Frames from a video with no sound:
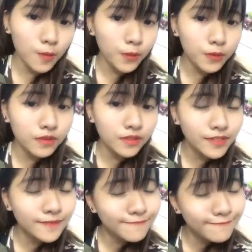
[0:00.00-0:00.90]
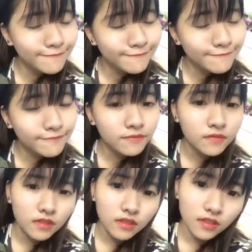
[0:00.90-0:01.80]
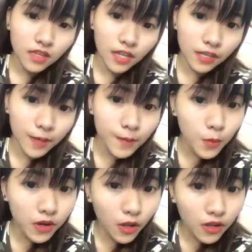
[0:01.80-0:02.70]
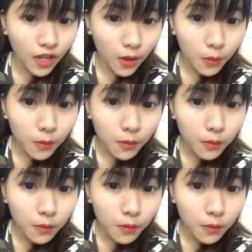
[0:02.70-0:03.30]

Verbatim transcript: Nấu một nụ cười. Hay là kiếm cái quần đỏ anh đậu?